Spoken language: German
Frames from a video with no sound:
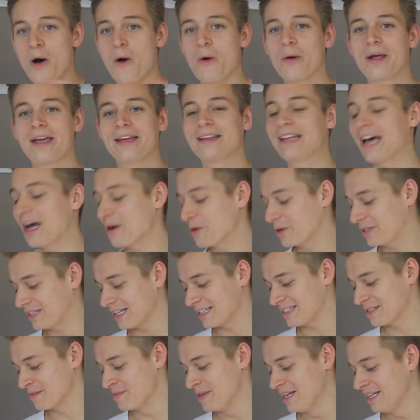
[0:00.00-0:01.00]
Okay, dadurch,
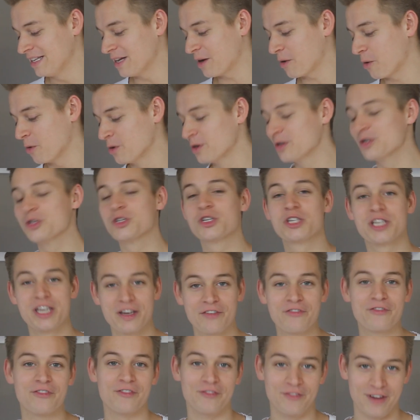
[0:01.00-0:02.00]
dass im Hintergrund ein
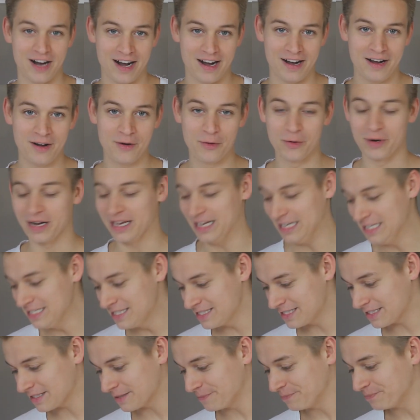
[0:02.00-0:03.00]
Schiff war oder
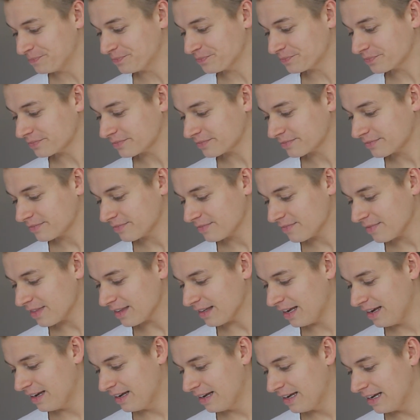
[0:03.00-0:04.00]
ist,
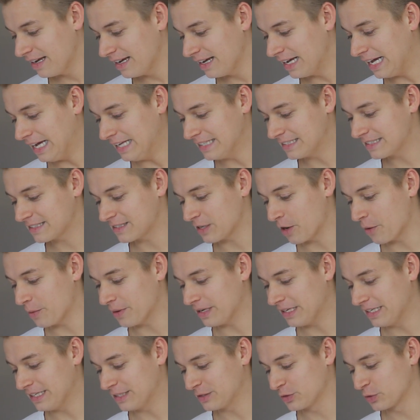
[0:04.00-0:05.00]
ist es,
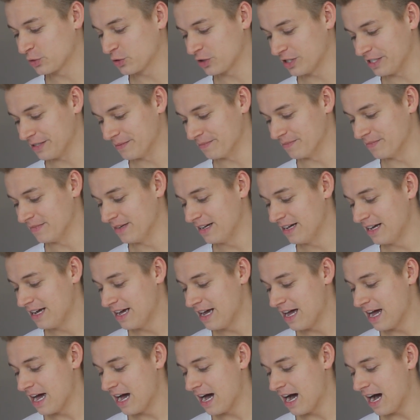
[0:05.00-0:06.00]
glaube ich, nicht so schlimm.
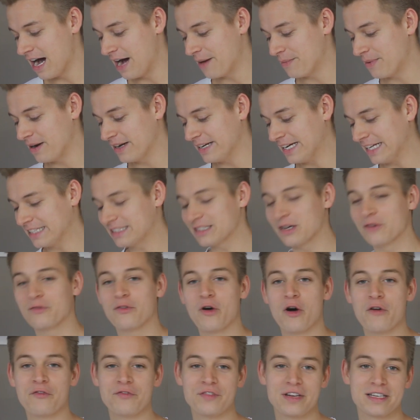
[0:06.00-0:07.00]
Aber jetzt
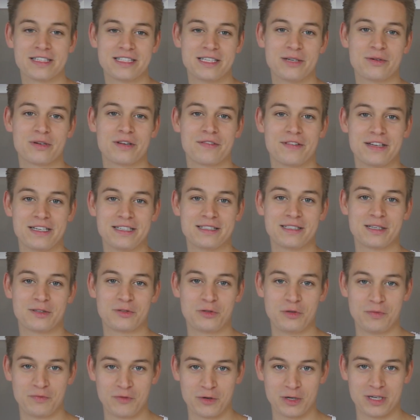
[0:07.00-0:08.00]
auf offener See oder wenn dieser
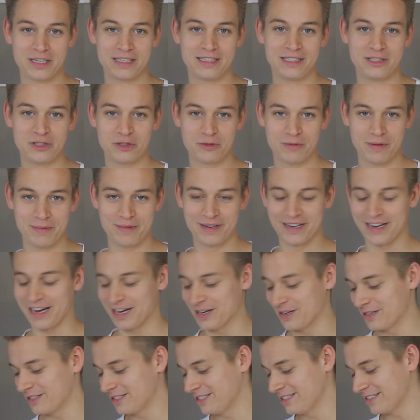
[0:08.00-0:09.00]
Typ wirklich nicht schwimmen
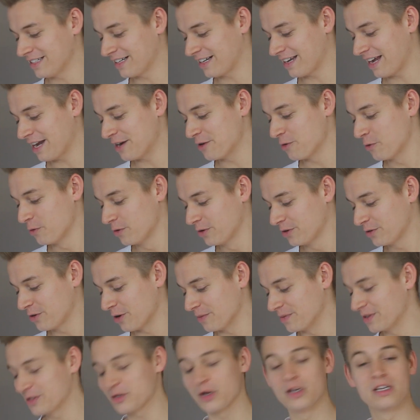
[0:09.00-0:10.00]
kann, wenn dieser kleine Hund
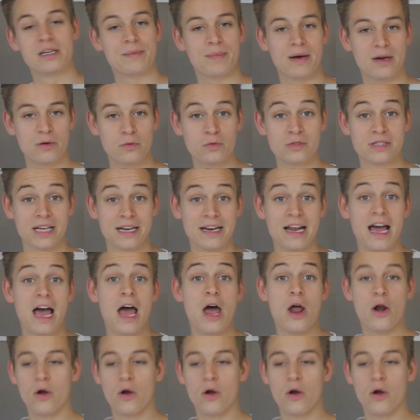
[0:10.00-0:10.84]
kommt, das könnte Balu sein.